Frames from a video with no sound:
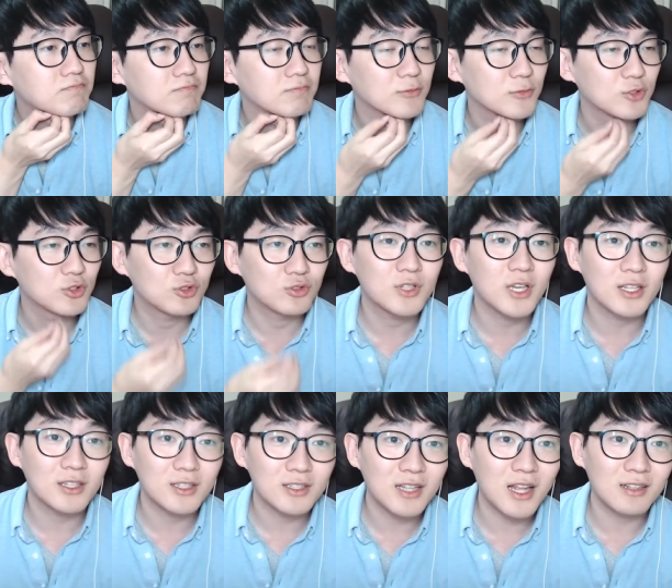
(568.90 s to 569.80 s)

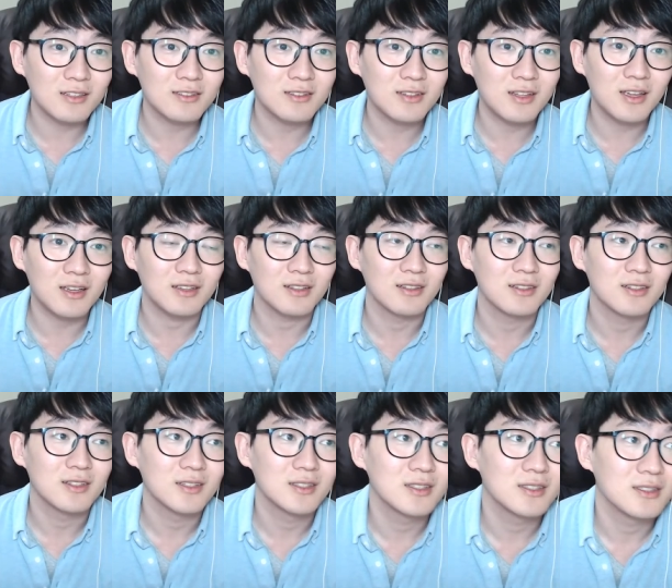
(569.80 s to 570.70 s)
중계는 하는데
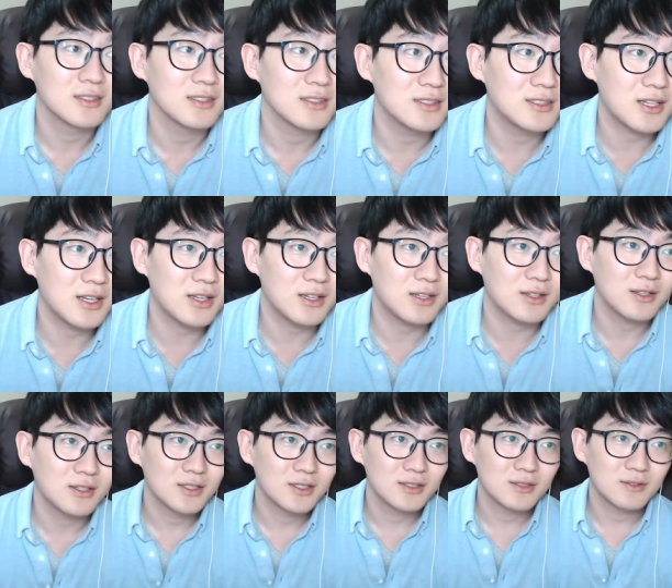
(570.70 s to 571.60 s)
이제
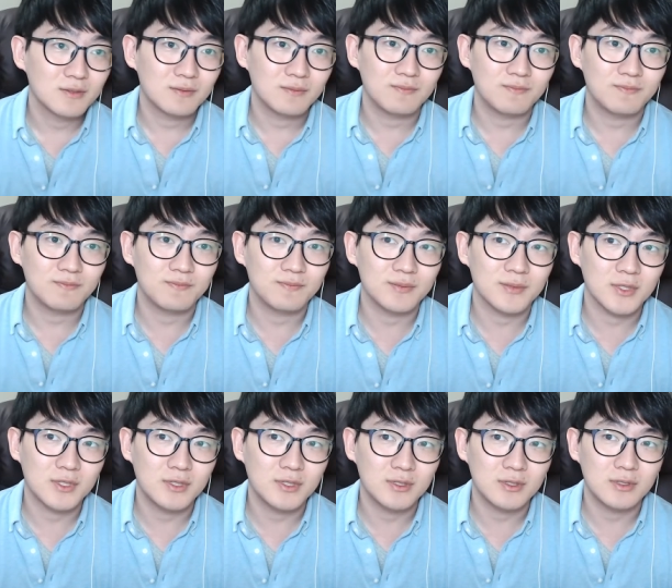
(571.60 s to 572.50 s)

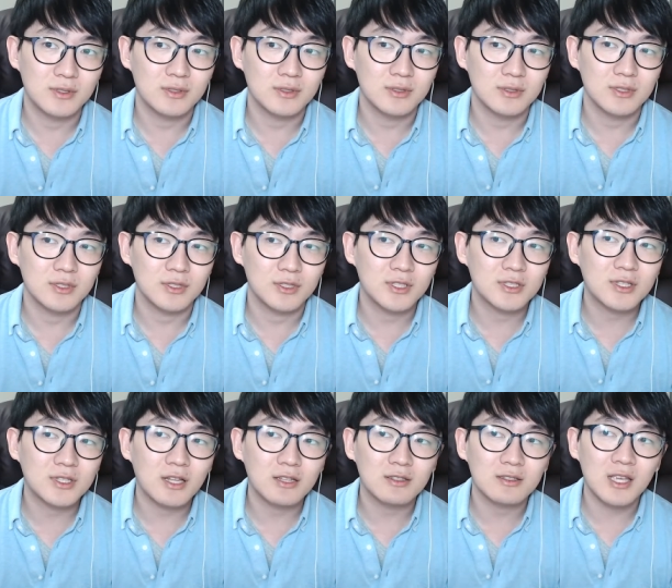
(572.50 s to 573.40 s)
그
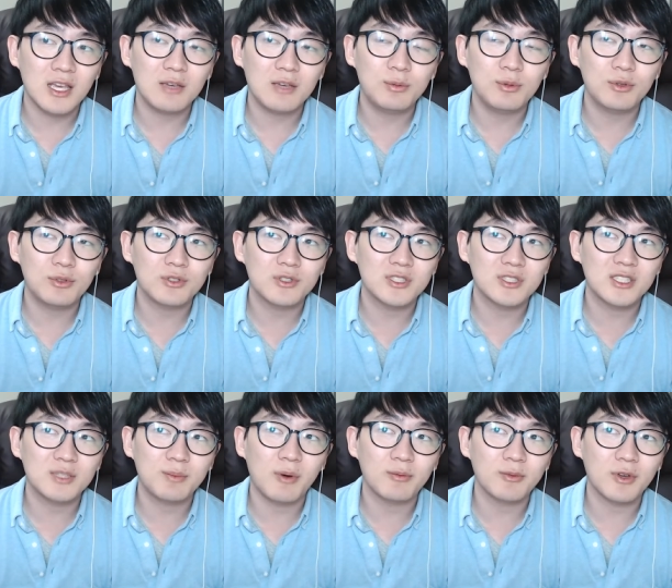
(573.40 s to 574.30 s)
일단은 KBO 리그
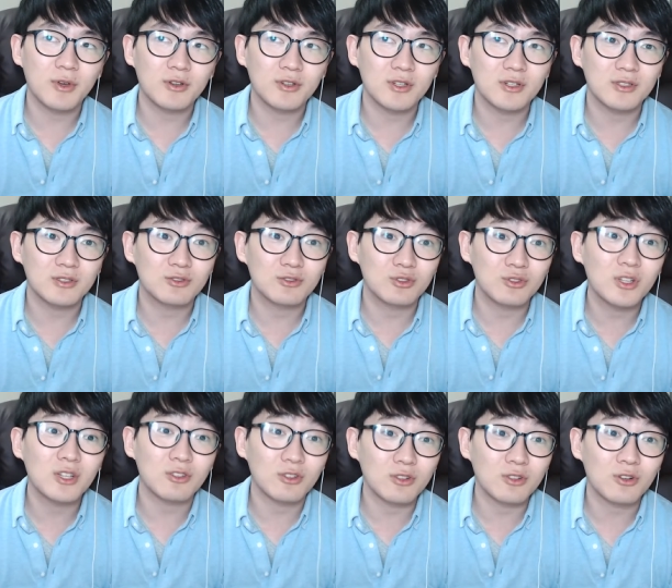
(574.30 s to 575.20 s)
시범 경기를 중계
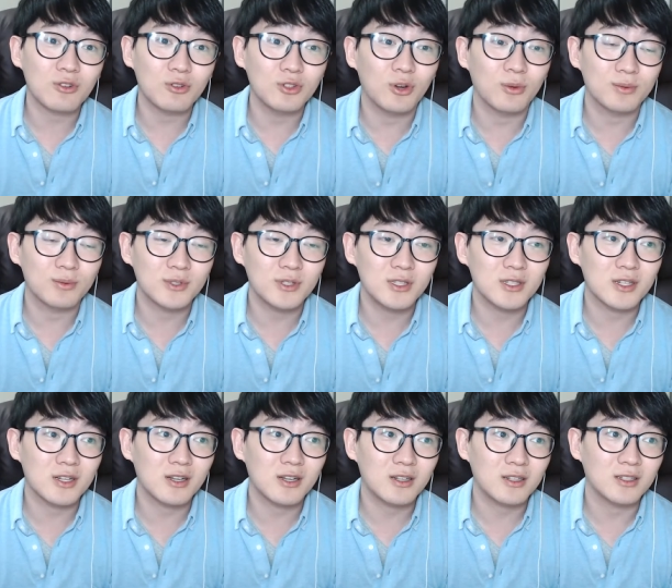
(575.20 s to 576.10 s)
저작권이
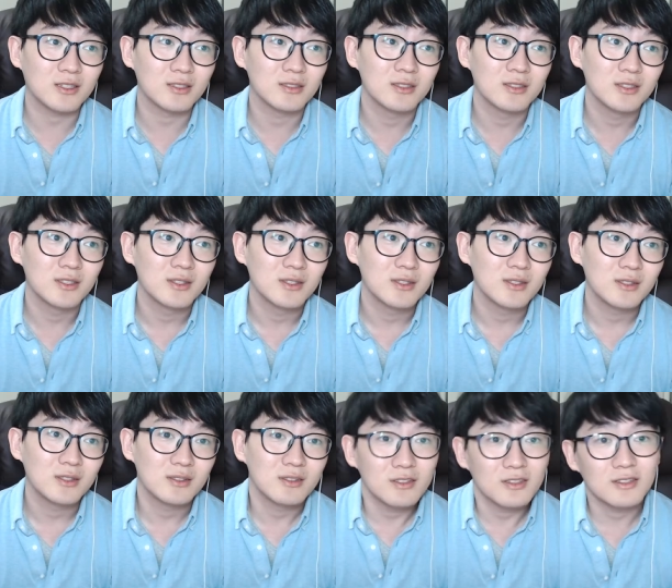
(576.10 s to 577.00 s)
없으니까
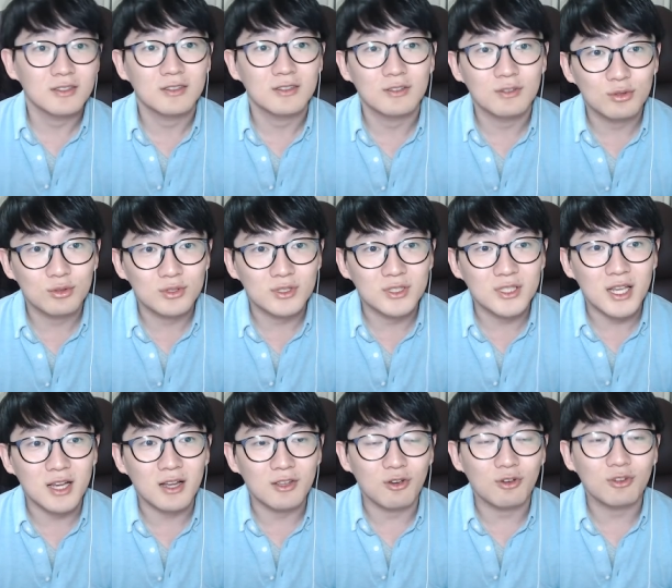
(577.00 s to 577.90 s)
그리고
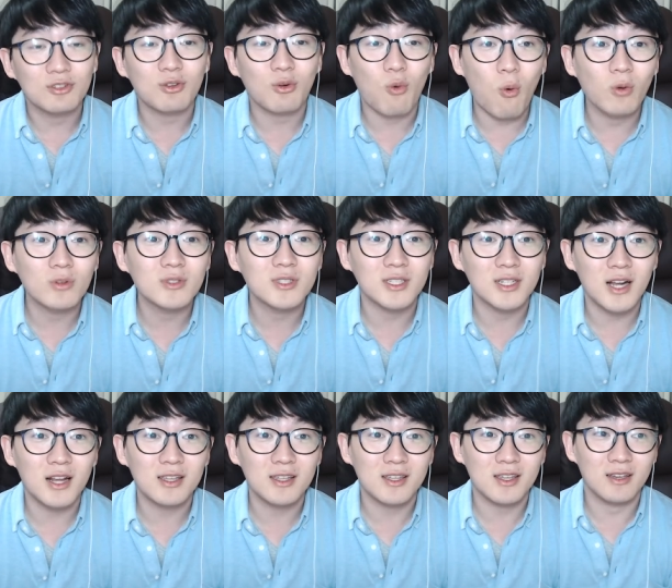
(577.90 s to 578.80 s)
제가 여기서 공지를
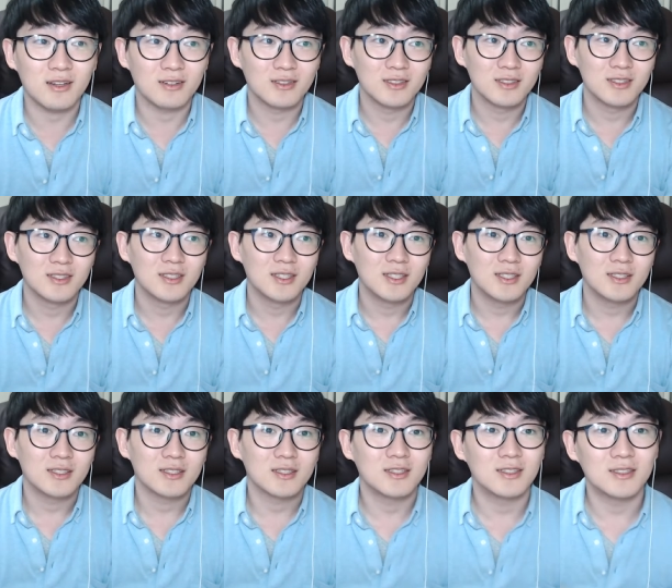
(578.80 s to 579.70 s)
할게요.
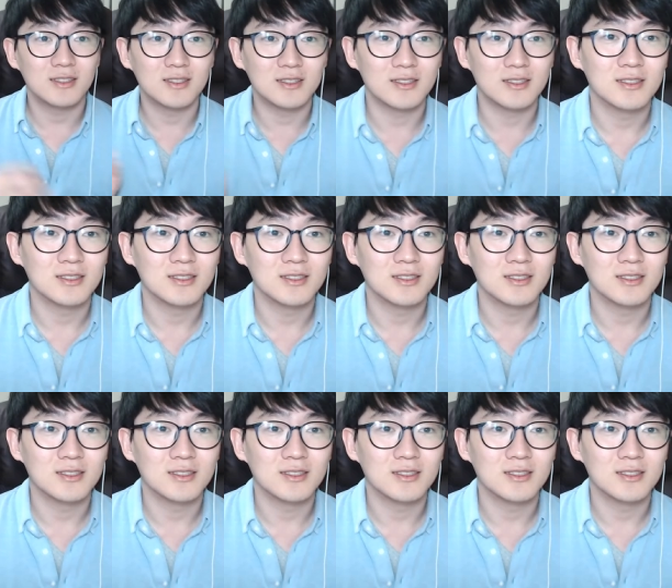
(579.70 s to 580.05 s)
그